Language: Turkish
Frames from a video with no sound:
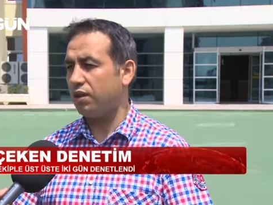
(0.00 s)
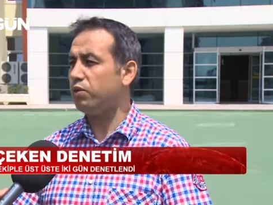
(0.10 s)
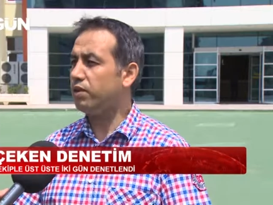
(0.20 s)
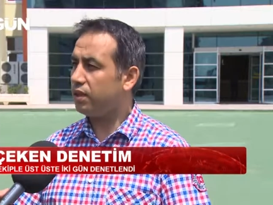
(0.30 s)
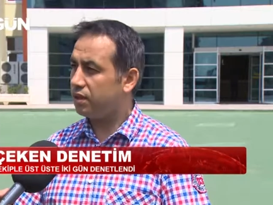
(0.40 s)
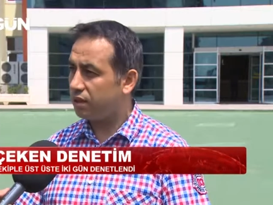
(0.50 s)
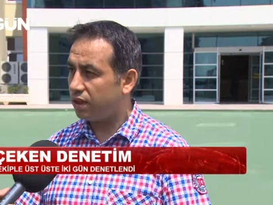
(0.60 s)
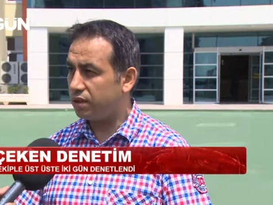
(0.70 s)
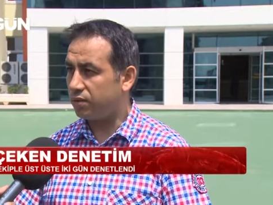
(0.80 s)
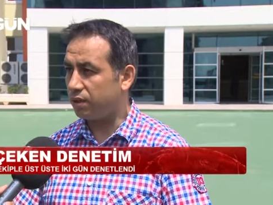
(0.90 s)
Onlara da
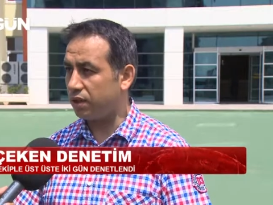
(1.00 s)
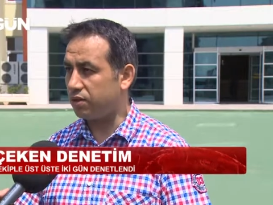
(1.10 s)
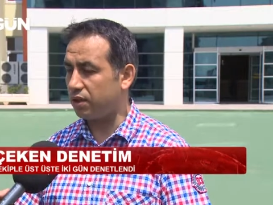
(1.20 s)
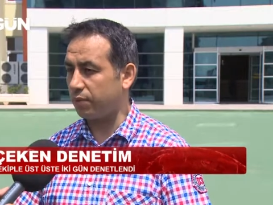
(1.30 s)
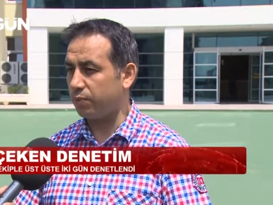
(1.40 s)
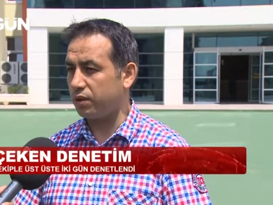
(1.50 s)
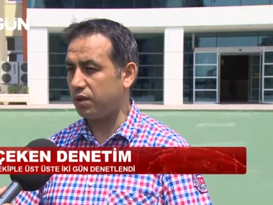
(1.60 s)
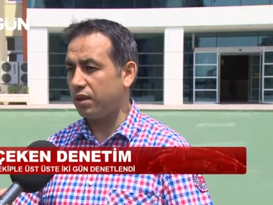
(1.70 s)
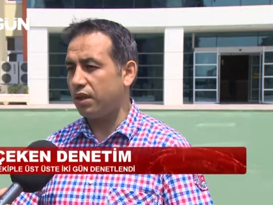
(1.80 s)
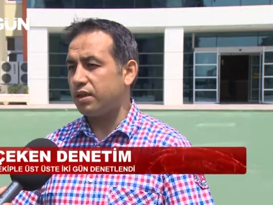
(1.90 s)
denetimlerinizi yapın.
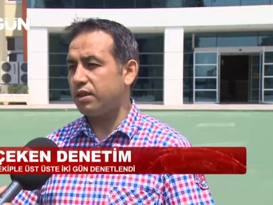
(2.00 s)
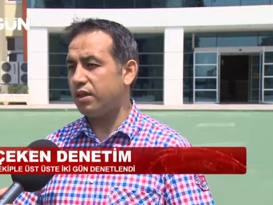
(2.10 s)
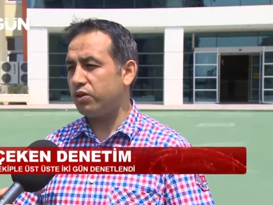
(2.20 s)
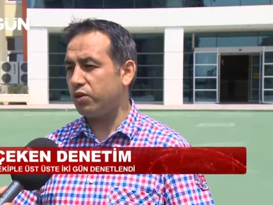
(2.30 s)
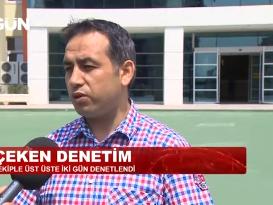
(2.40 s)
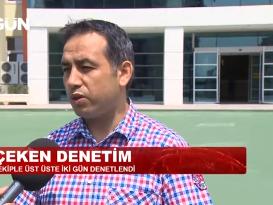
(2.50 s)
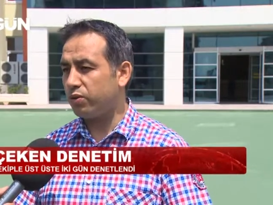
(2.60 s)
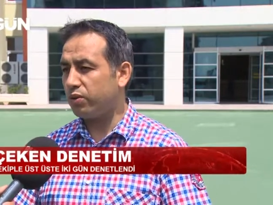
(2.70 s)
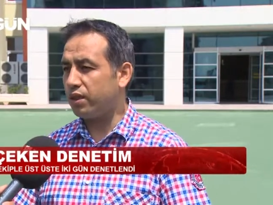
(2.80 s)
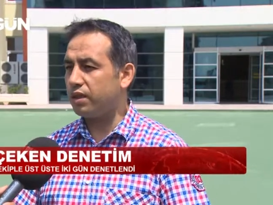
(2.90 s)
Sadece özel
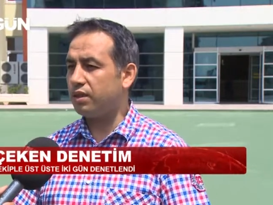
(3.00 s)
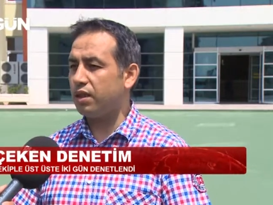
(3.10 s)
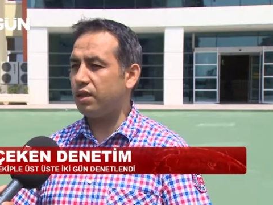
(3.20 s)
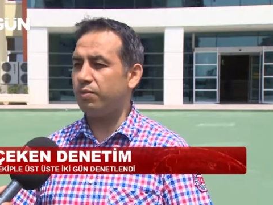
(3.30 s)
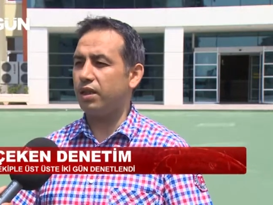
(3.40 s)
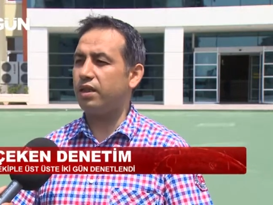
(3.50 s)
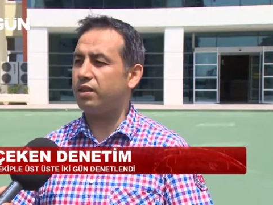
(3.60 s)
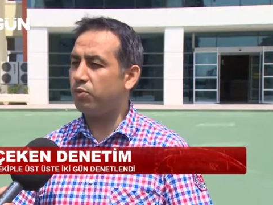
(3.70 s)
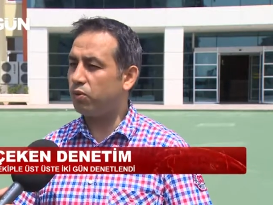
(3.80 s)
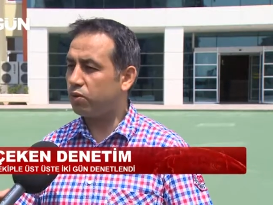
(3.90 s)
okullara değil, milli eğitim
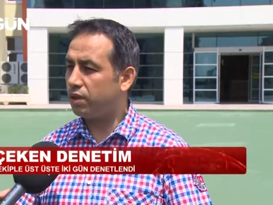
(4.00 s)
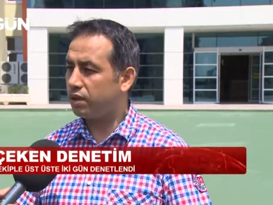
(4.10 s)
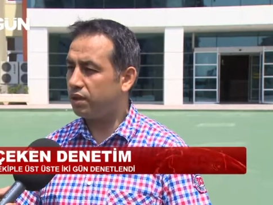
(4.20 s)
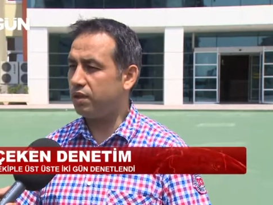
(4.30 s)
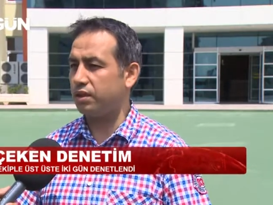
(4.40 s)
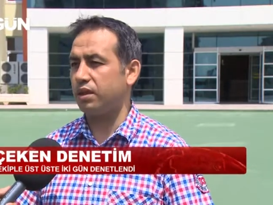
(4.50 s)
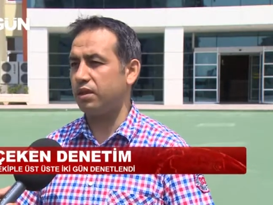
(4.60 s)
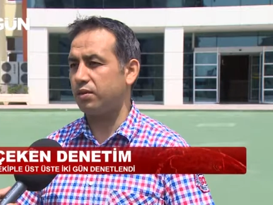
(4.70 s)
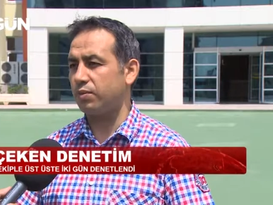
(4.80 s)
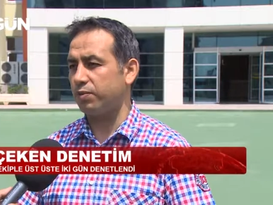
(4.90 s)
okullarına da
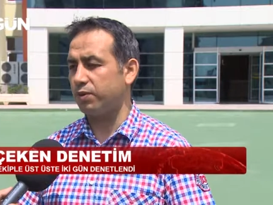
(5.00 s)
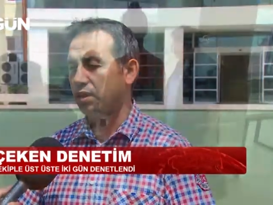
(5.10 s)
denetim yapın.